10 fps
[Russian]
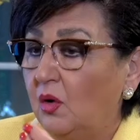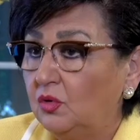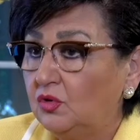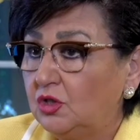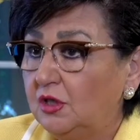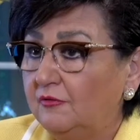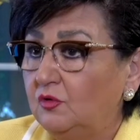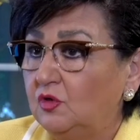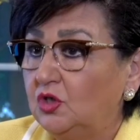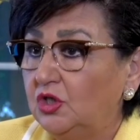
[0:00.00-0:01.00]
он уже
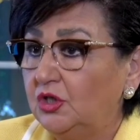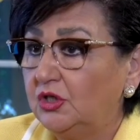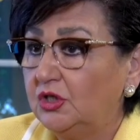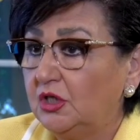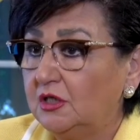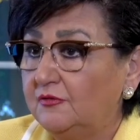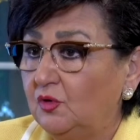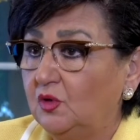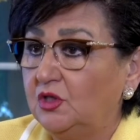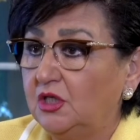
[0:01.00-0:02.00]
давно женился,
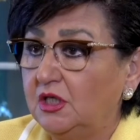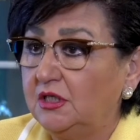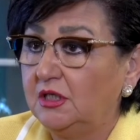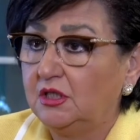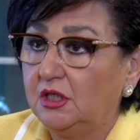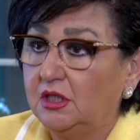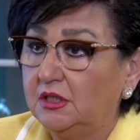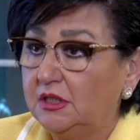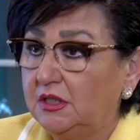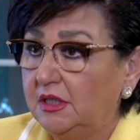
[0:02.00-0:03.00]
развелся, родил троих
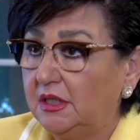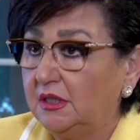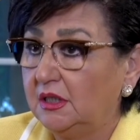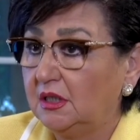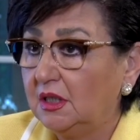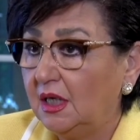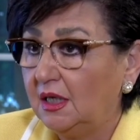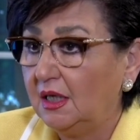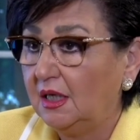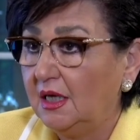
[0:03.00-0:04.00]
детей и так
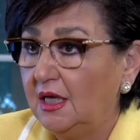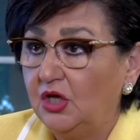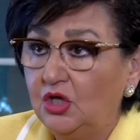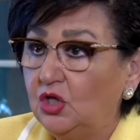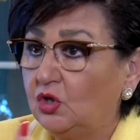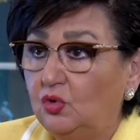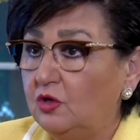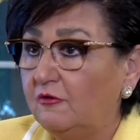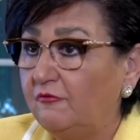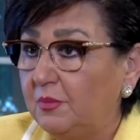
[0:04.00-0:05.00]
далее, и никто
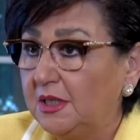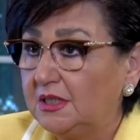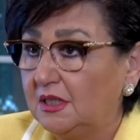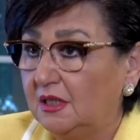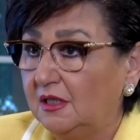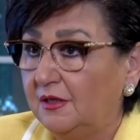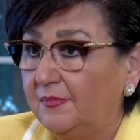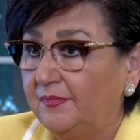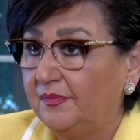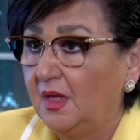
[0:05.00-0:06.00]
не вписан.
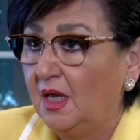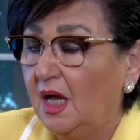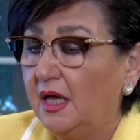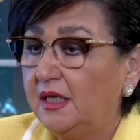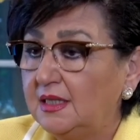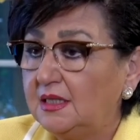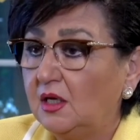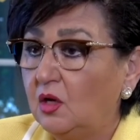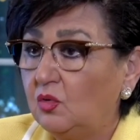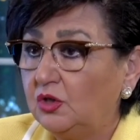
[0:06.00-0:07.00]
А если
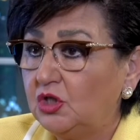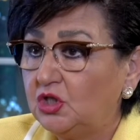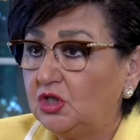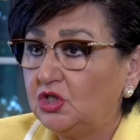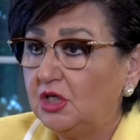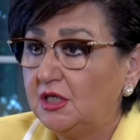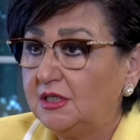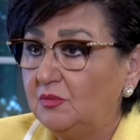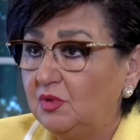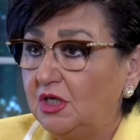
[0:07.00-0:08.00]
какой-то член
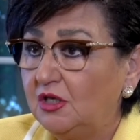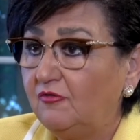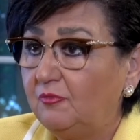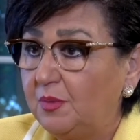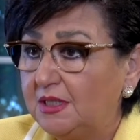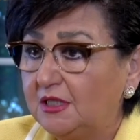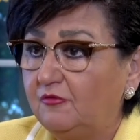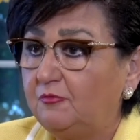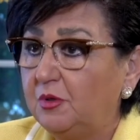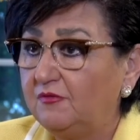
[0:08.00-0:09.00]
семьи не вписан
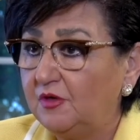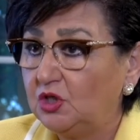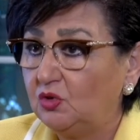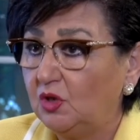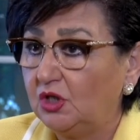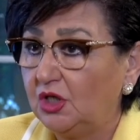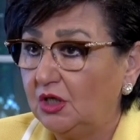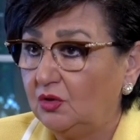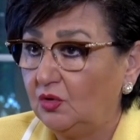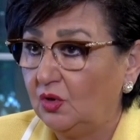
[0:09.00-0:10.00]
в первичную
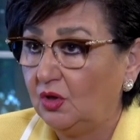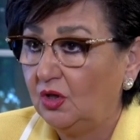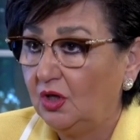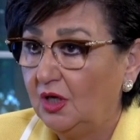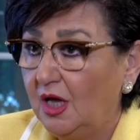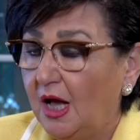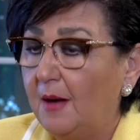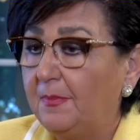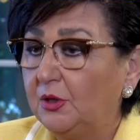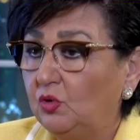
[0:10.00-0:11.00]
анкету – а
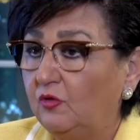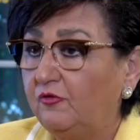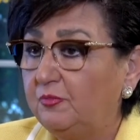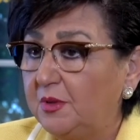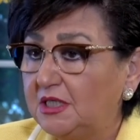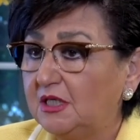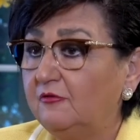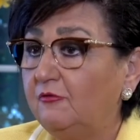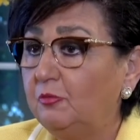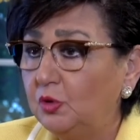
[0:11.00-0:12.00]
потом вписан
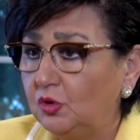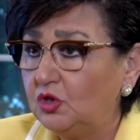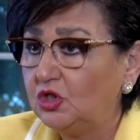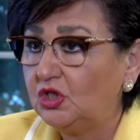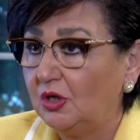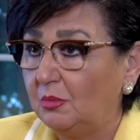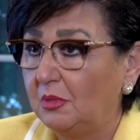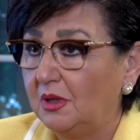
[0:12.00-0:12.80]
в будущем,